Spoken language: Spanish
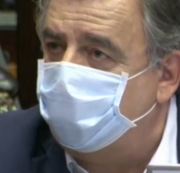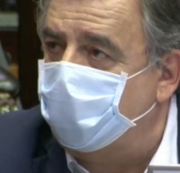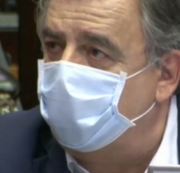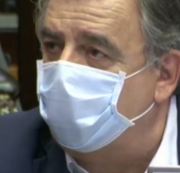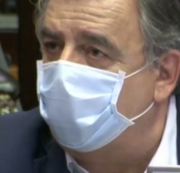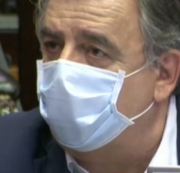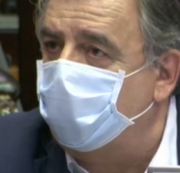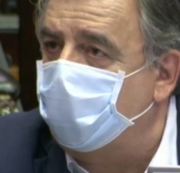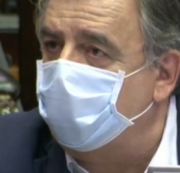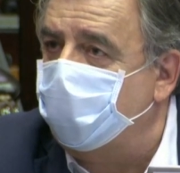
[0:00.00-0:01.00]

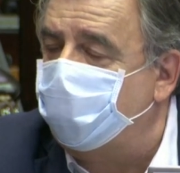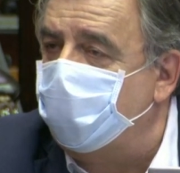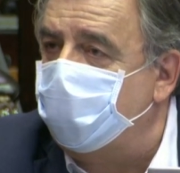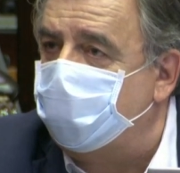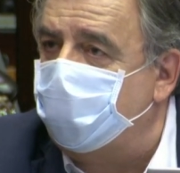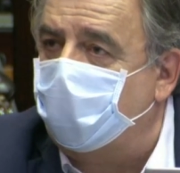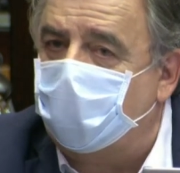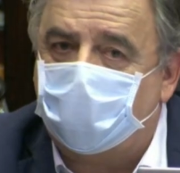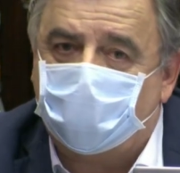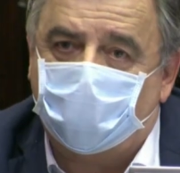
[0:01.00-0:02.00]
pero en
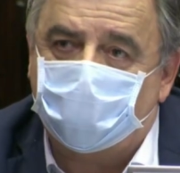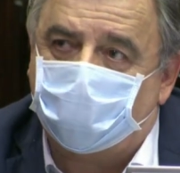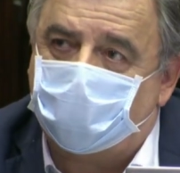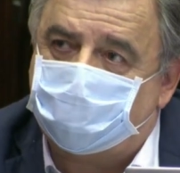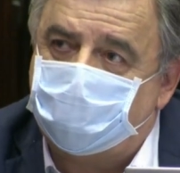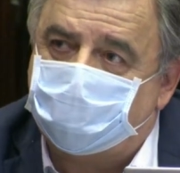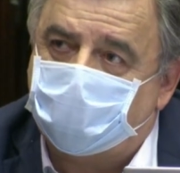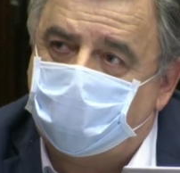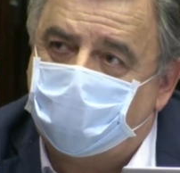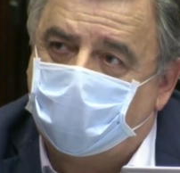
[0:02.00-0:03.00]
definitiva, con toda
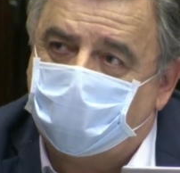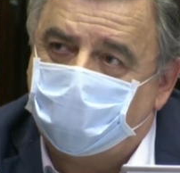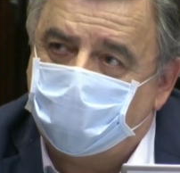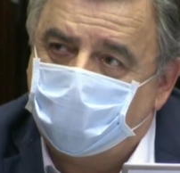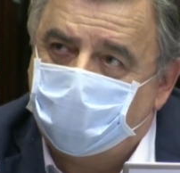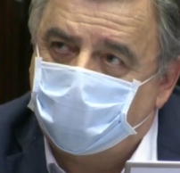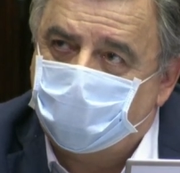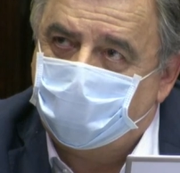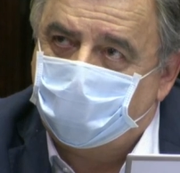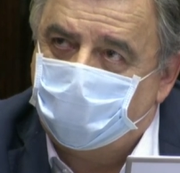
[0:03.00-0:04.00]
sinceridad,
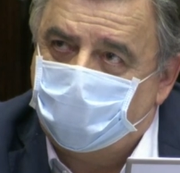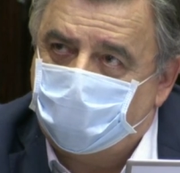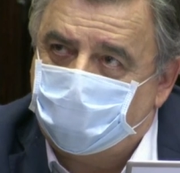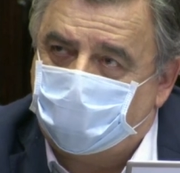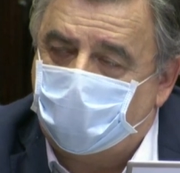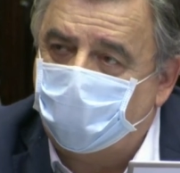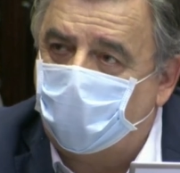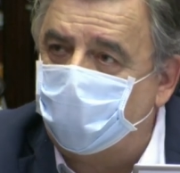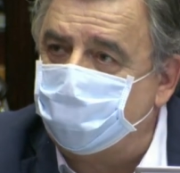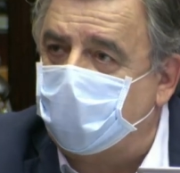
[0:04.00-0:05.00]

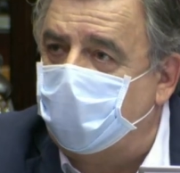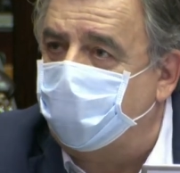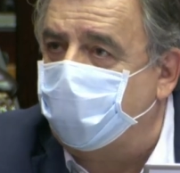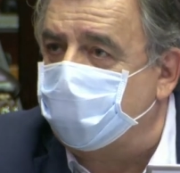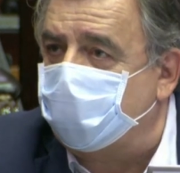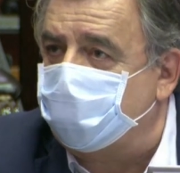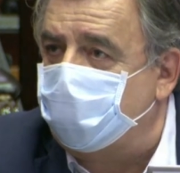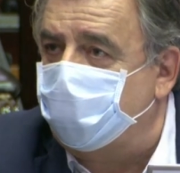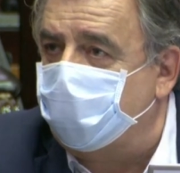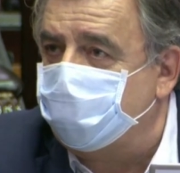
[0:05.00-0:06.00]
tenemos muchas
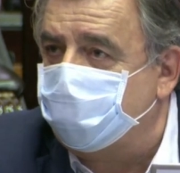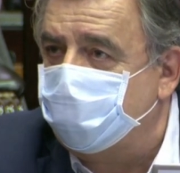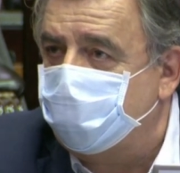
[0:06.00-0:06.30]
expectativas